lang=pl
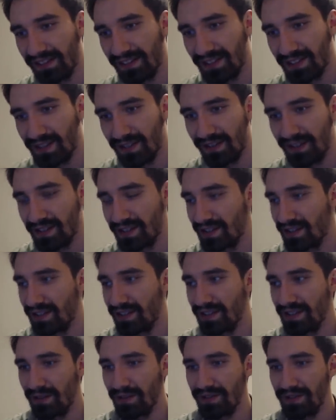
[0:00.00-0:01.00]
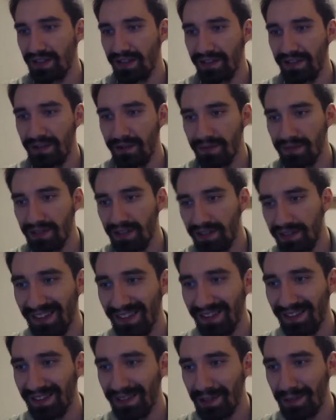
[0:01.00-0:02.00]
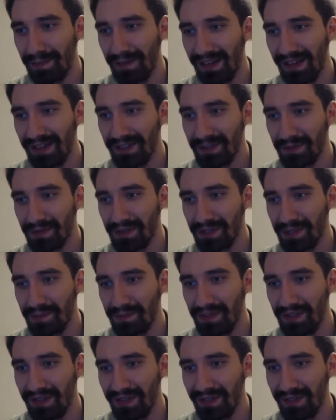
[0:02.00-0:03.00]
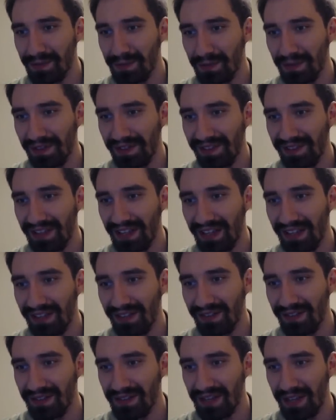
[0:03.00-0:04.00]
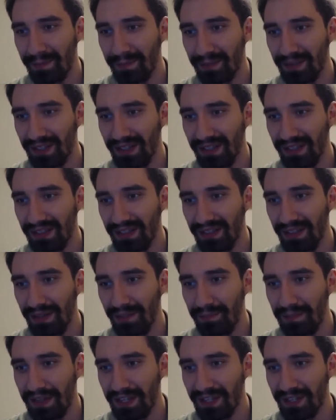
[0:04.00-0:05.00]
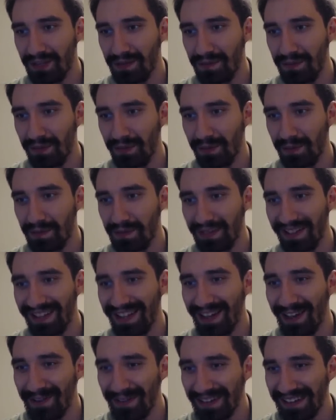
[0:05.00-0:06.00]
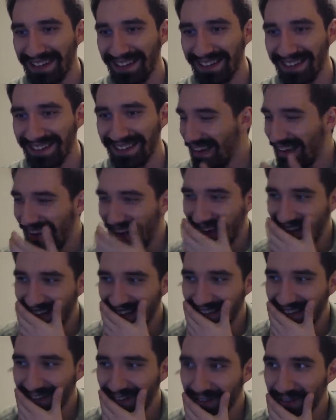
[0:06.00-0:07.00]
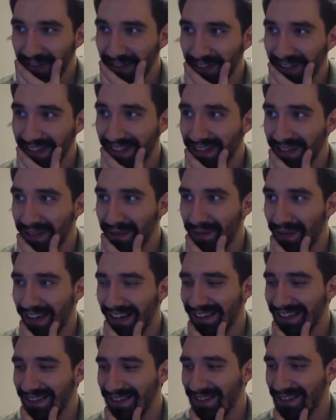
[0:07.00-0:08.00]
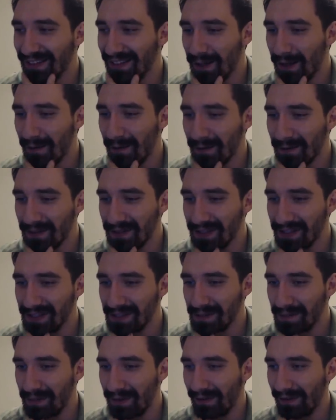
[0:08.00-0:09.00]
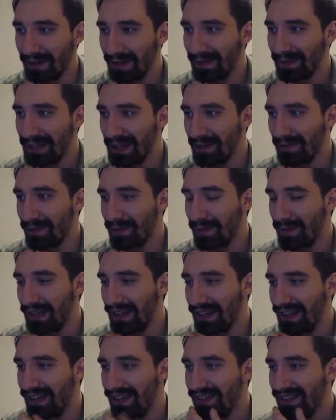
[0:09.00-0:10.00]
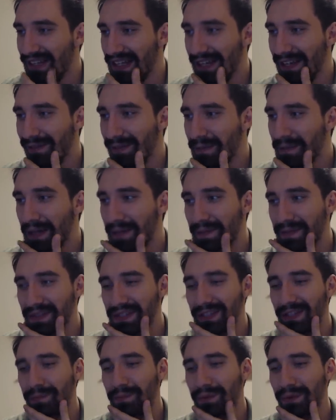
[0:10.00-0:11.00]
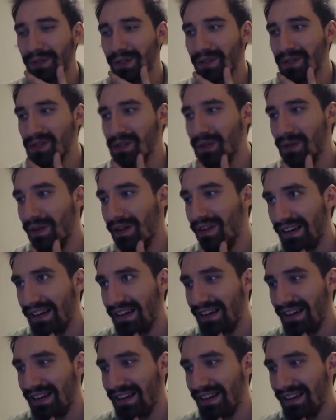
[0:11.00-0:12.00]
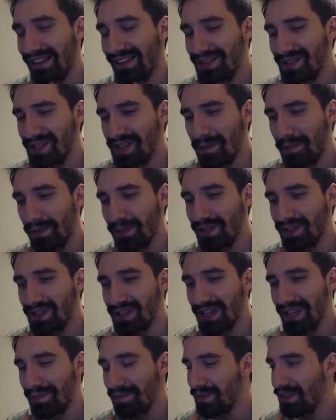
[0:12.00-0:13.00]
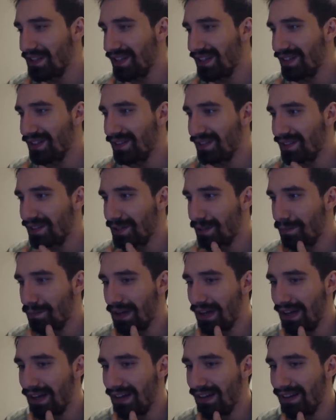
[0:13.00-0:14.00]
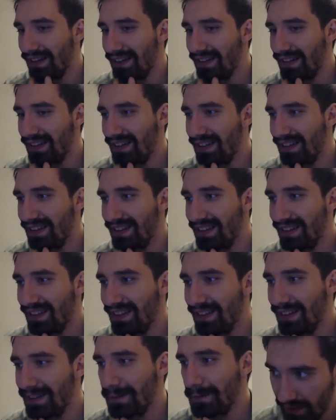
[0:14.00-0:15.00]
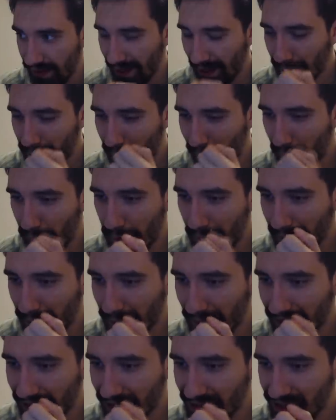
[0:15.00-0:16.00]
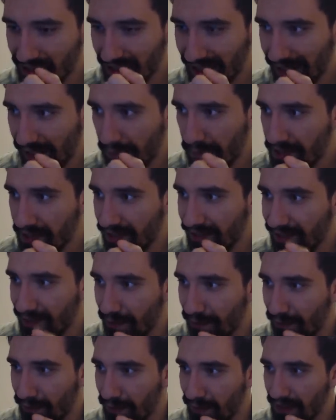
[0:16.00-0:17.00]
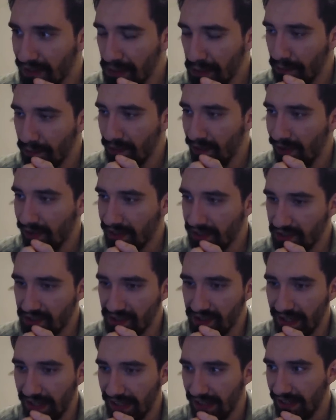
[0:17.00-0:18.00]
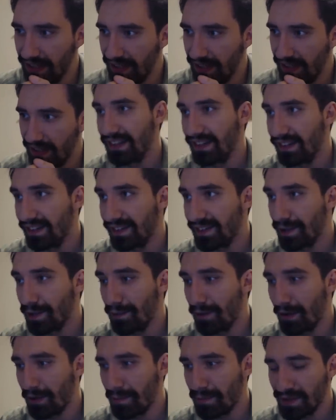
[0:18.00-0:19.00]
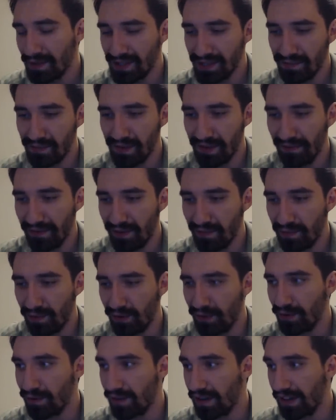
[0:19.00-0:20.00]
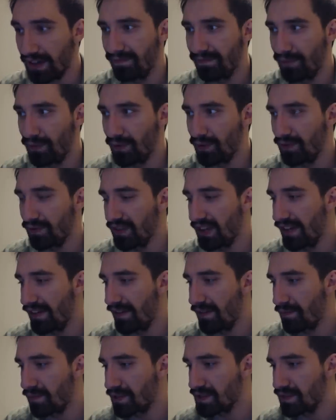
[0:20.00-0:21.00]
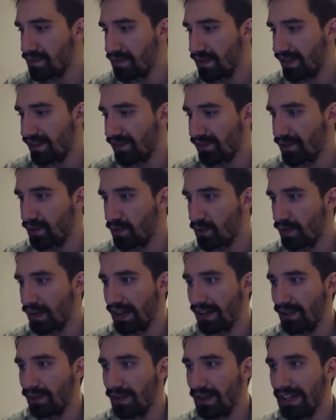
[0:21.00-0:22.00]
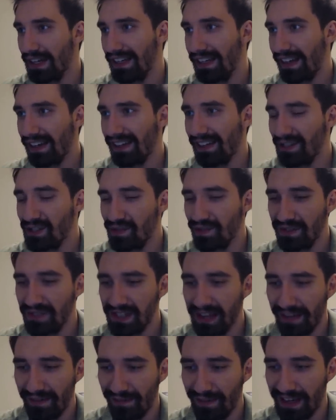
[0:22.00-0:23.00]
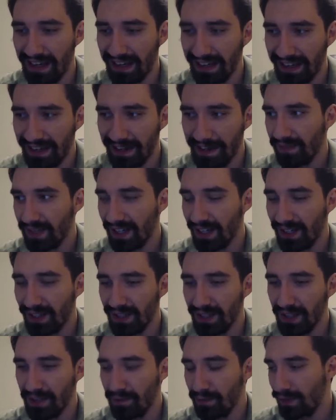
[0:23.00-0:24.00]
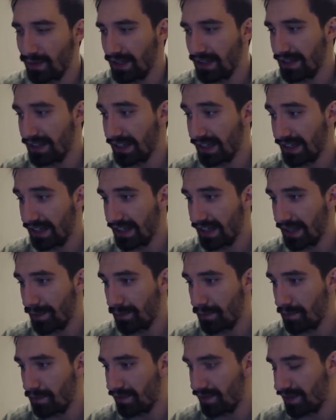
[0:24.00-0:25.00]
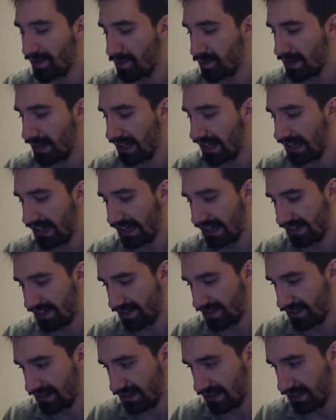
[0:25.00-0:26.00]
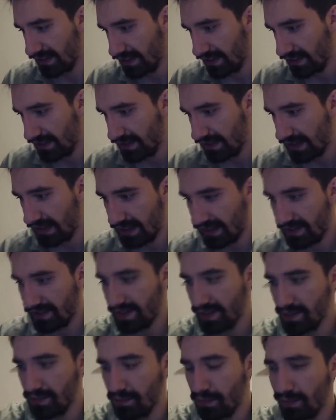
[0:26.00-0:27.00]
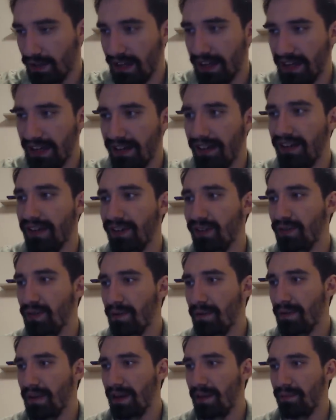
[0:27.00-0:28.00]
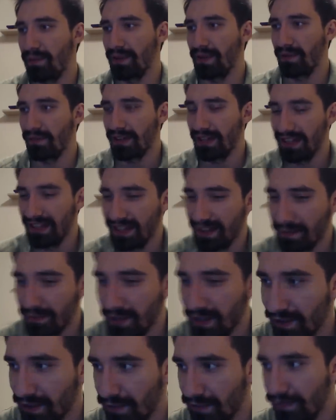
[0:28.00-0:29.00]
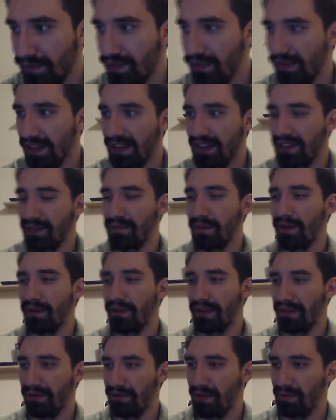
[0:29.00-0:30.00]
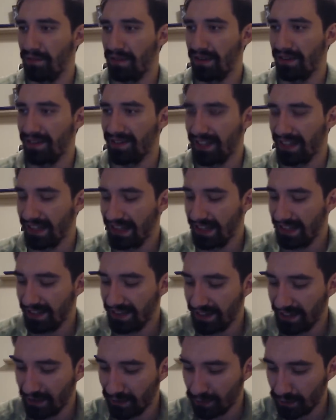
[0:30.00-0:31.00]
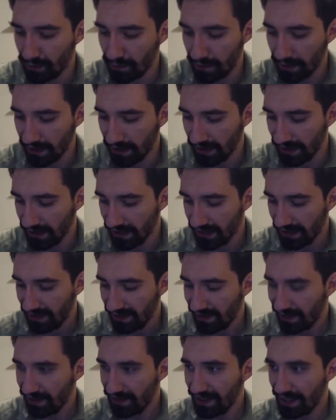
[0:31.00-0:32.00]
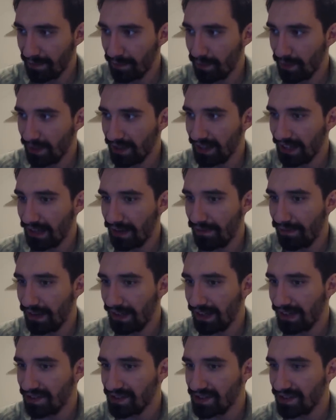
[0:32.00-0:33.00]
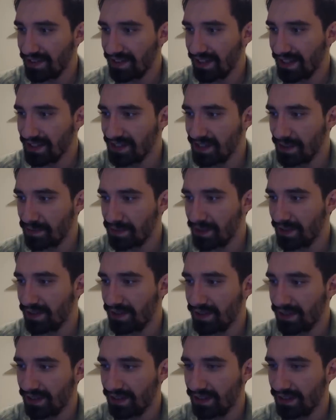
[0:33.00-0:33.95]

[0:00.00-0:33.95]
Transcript: Szkoda, że nie działo się tak cały czas. A zdoba leciał szybciej niż mój stary do żabki. 5 minut przed zamknięciem. Ale no szkoda tej walki ze zdołą, szczerze powiem. Nie wiem, nie wiem jakby się to potoczyło, ale też niepotrzebnie ten ozdoba, yy, jak mu wypadła ta szczęka, przestał w ogóle się bronić, nie? Ozdoba niepotrzebnie wybuchu, nie? Mógł, nie wiem, może by jakoś to ugadał. Ja kiedyś widziałem walkę, tylko to nie była taka jakby powiedzmy gala jak to, ale też była gala, która miała potem kilka milionów wyświetleń, miały te filmy z tej gali na YouTubie. No i tam była taka walka, że sędzia przez...